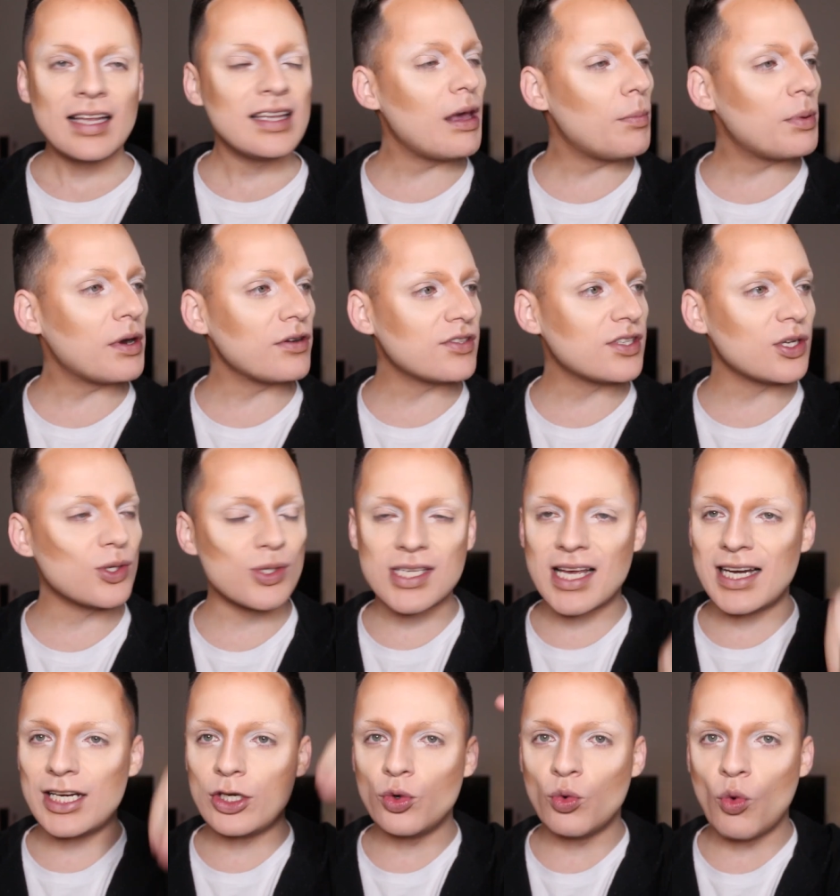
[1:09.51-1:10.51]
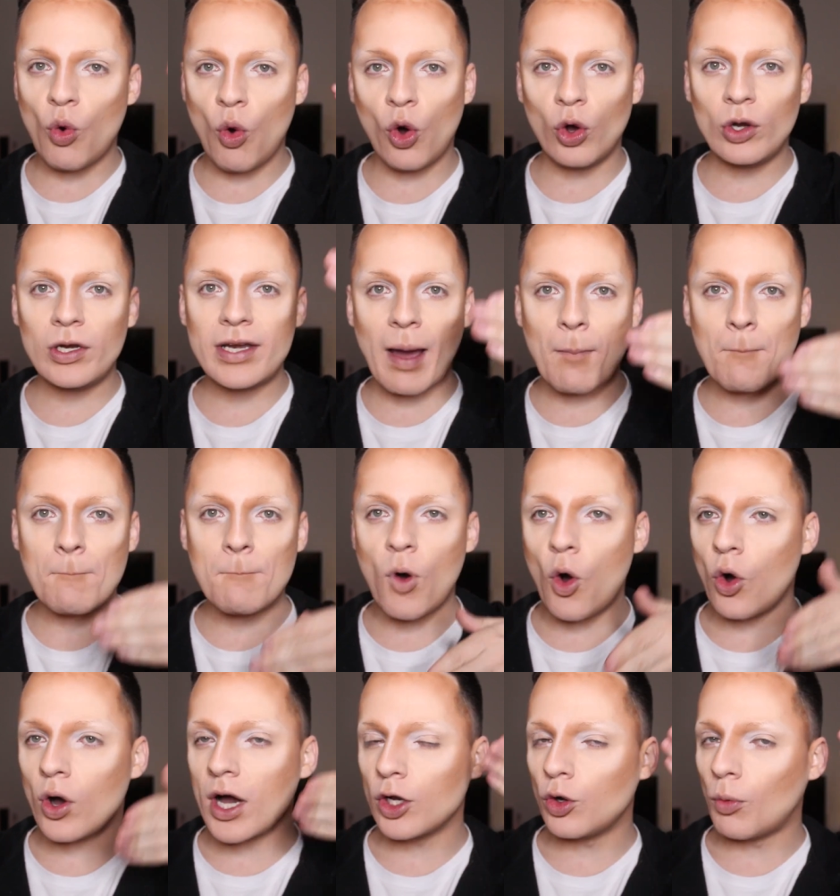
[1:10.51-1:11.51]
Dá pra você usar ele no olho, na
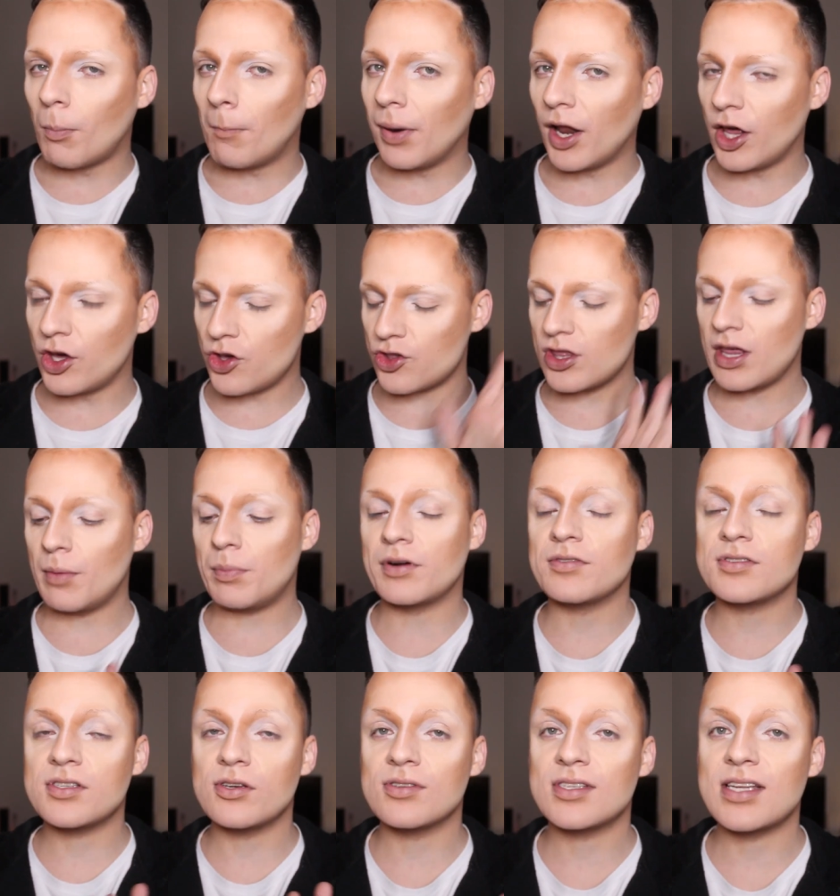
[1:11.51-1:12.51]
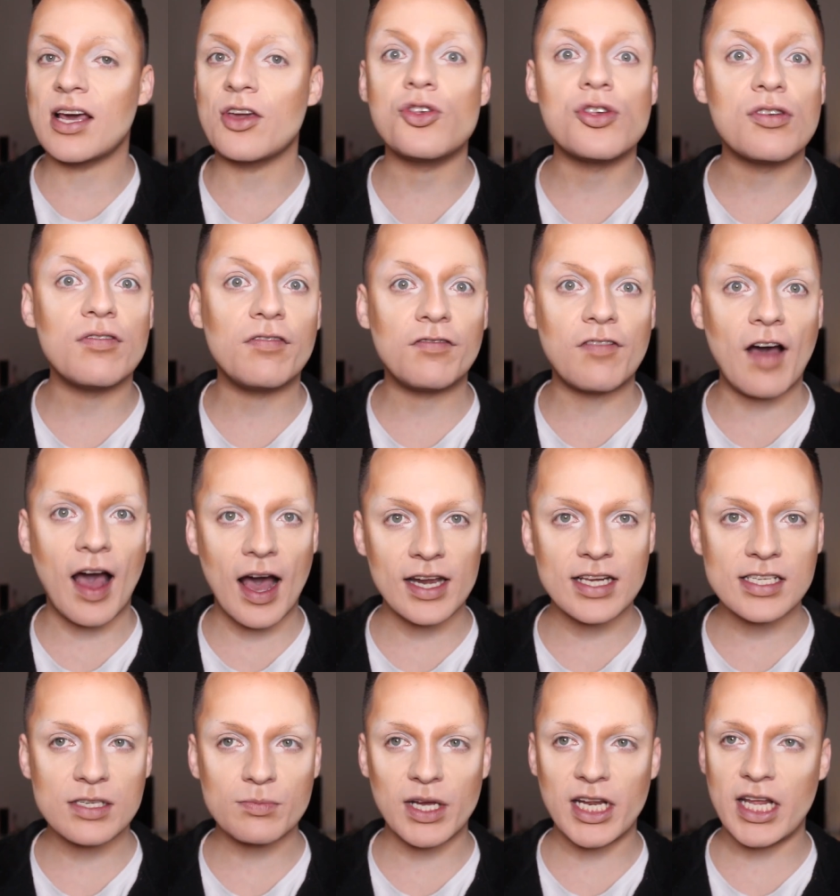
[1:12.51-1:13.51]
boca, no blush, dá pra você usar de
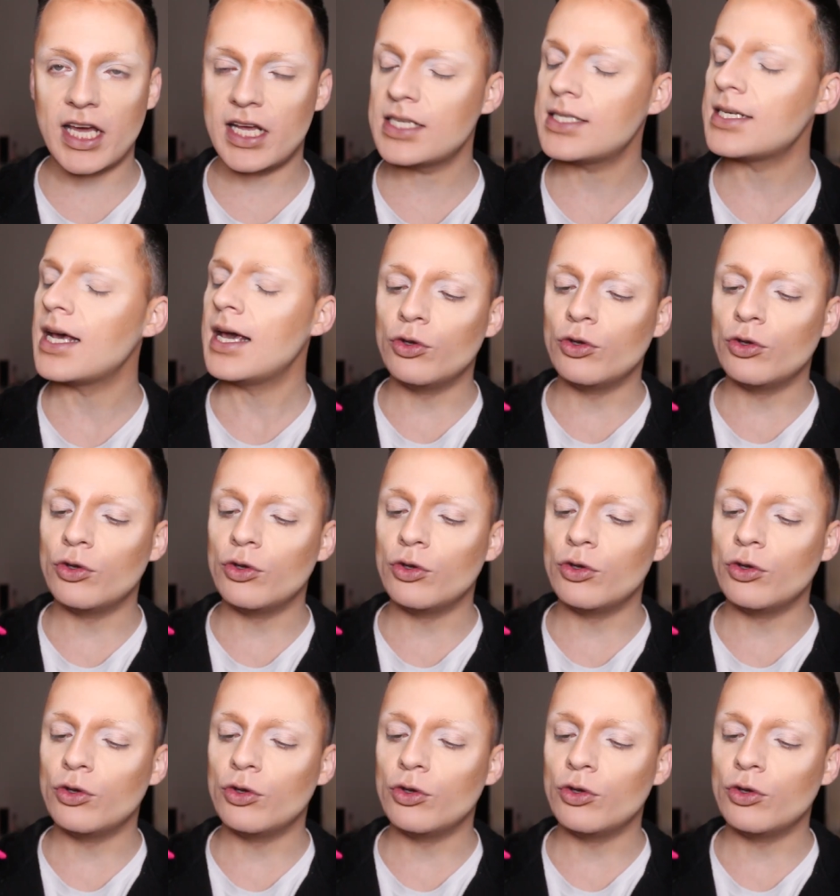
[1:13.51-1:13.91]
várias maneiras.